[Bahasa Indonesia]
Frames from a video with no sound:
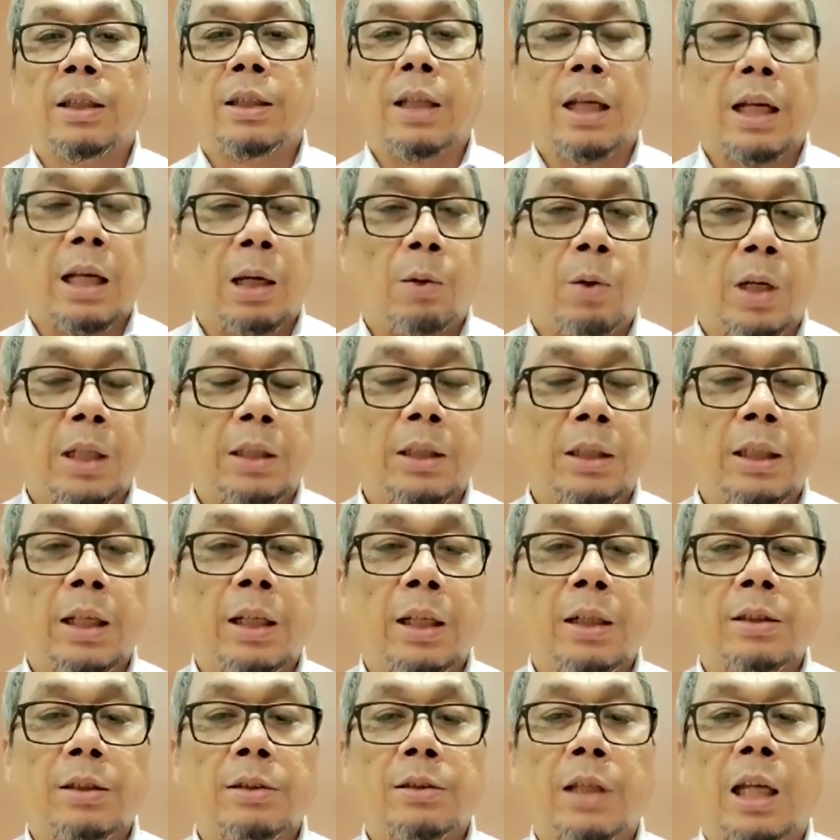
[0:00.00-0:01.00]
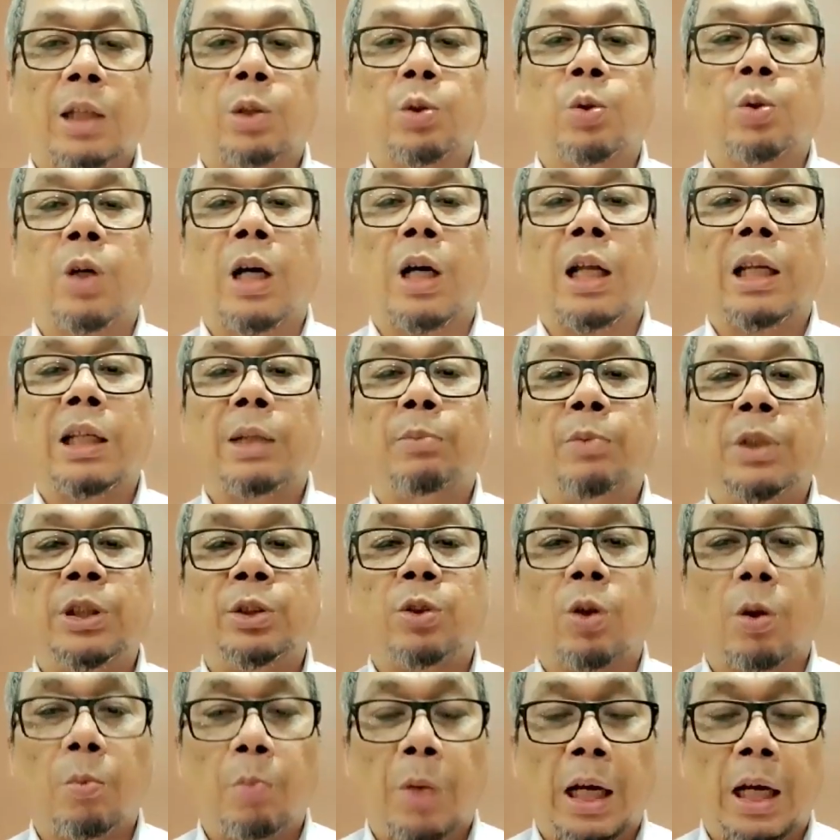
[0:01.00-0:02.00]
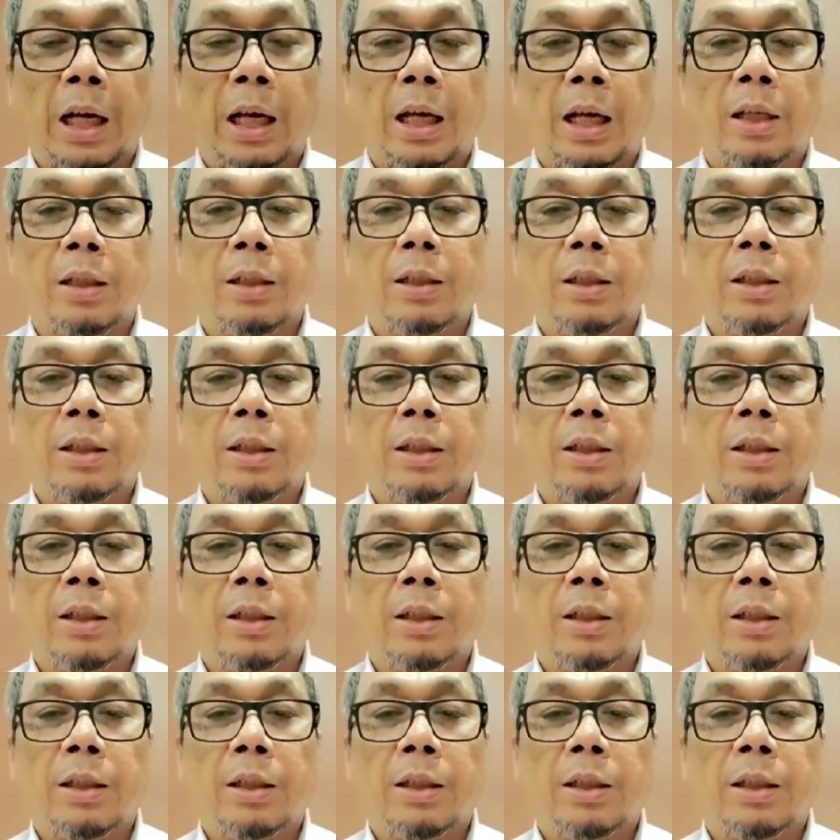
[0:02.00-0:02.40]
kita khawatir satu kali mencoba